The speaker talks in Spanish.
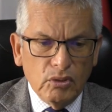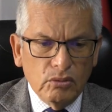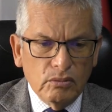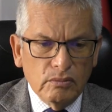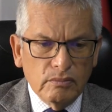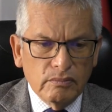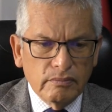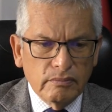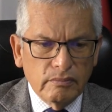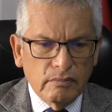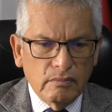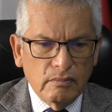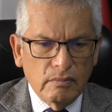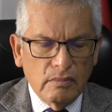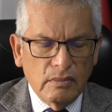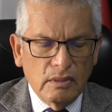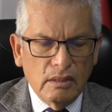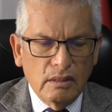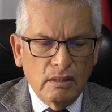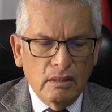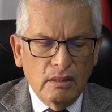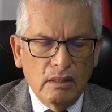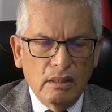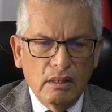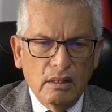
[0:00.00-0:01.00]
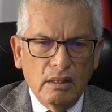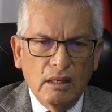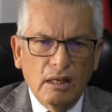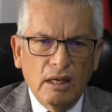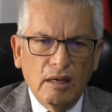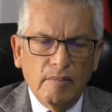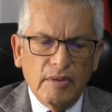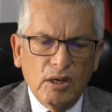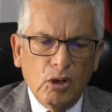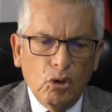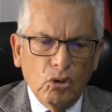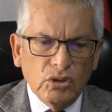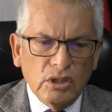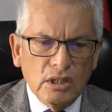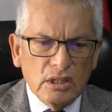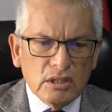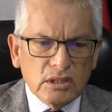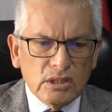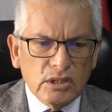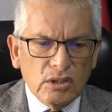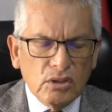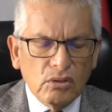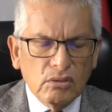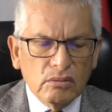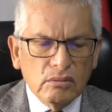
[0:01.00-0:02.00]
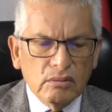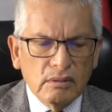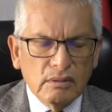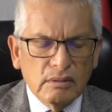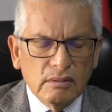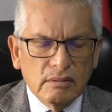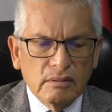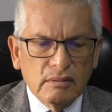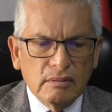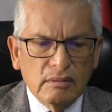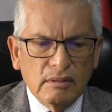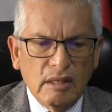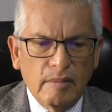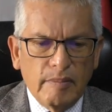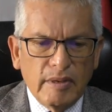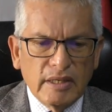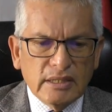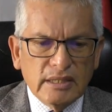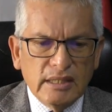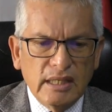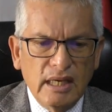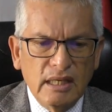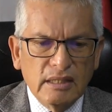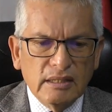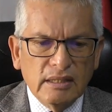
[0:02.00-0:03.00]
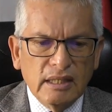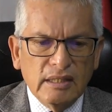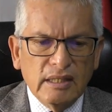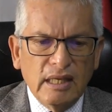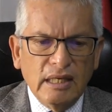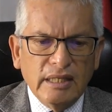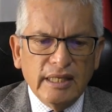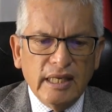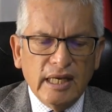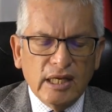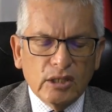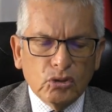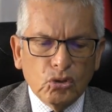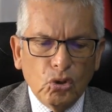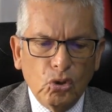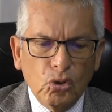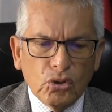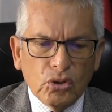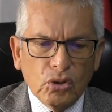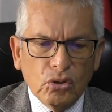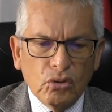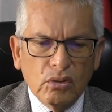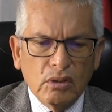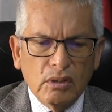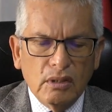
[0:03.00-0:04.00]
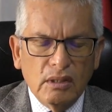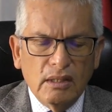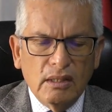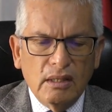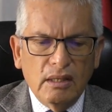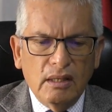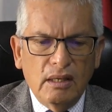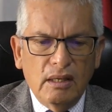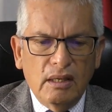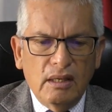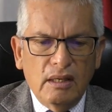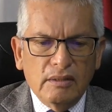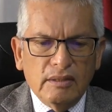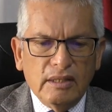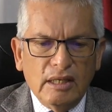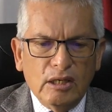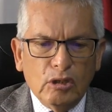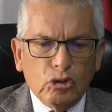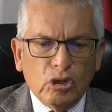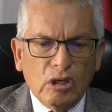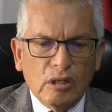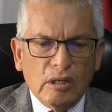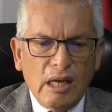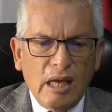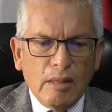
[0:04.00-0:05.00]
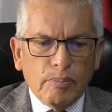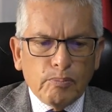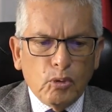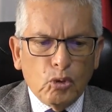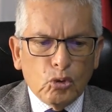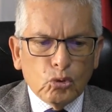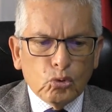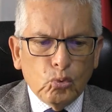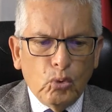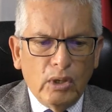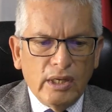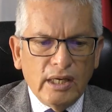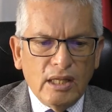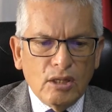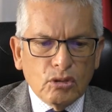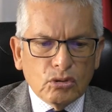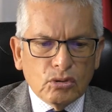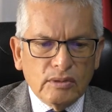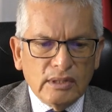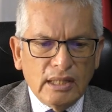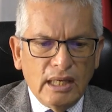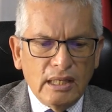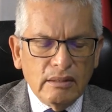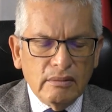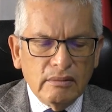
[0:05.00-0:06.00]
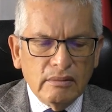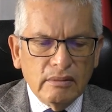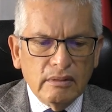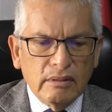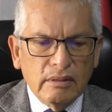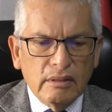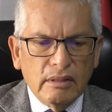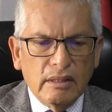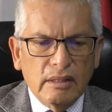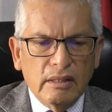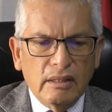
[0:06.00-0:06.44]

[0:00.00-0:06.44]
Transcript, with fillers: Perú. En mi condición de presidente del directorio de la Autoridad Portuaria Nacional,